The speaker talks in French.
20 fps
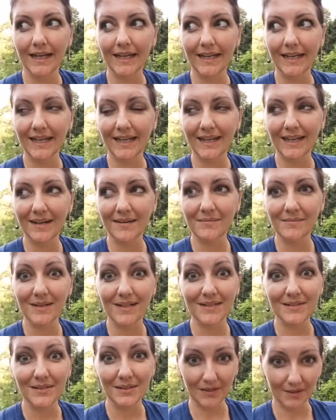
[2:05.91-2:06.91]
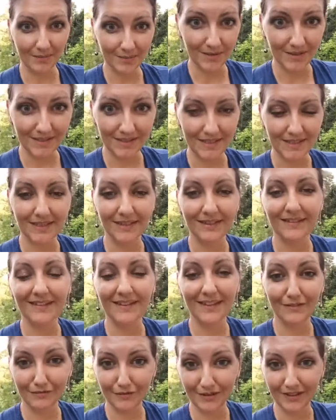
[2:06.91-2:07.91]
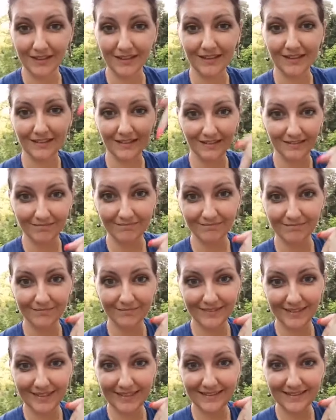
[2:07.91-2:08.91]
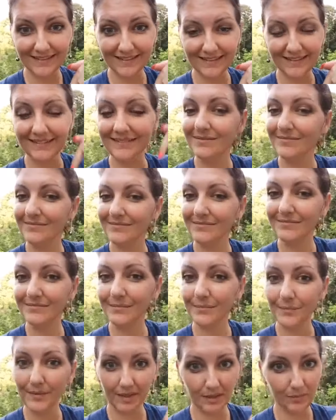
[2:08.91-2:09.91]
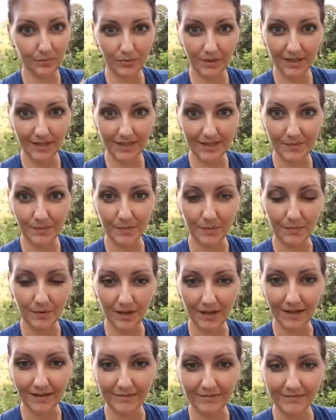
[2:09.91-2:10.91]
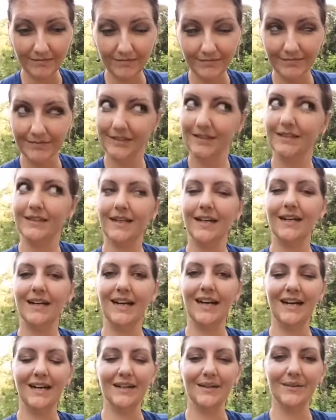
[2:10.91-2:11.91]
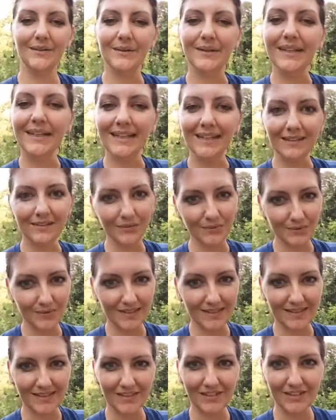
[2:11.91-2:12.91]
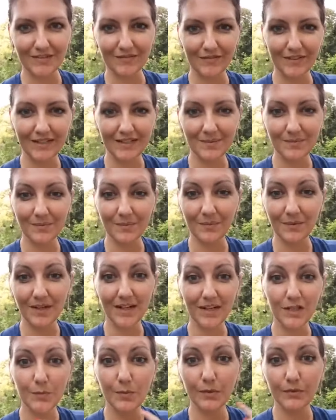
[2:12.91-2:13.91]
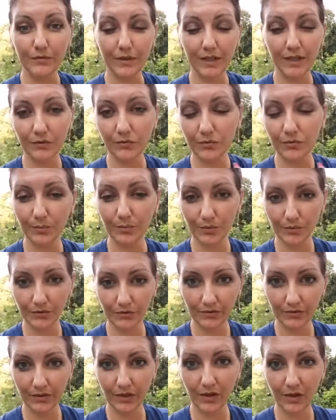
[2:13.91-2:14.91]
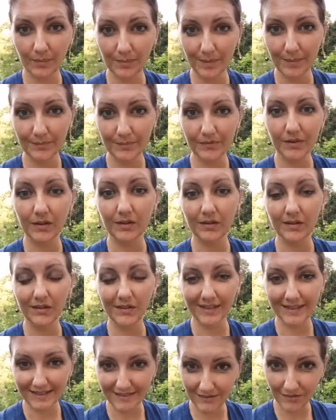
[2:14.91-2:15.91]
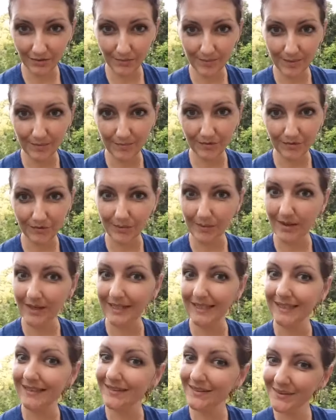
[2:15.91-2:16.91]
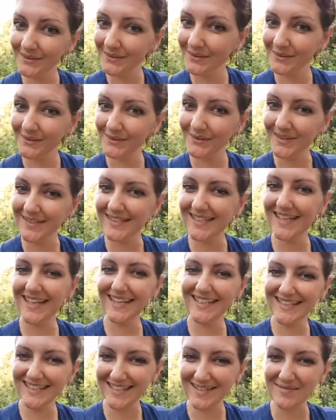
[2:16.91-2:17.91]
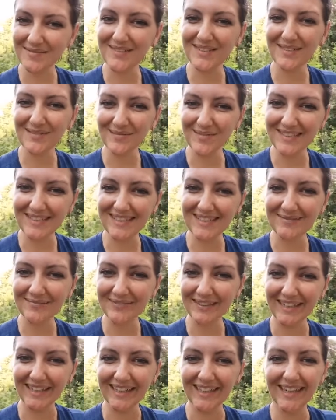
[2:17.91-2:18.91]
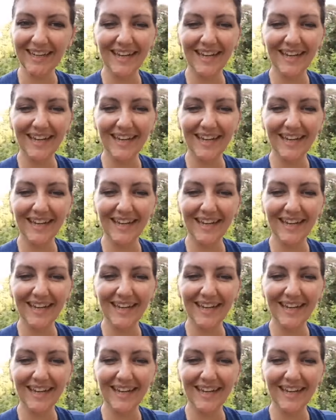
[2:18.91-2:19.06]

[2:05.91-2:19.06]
Et ma sœur m'a dit qu'elle venait ici pile poil à ce moment-là. Ah, ok. Donc si j'y vais à ce moment-là, je peux voir tout le monde en même temps en restant au même endroit. Oh, ça, ça me semble sympa.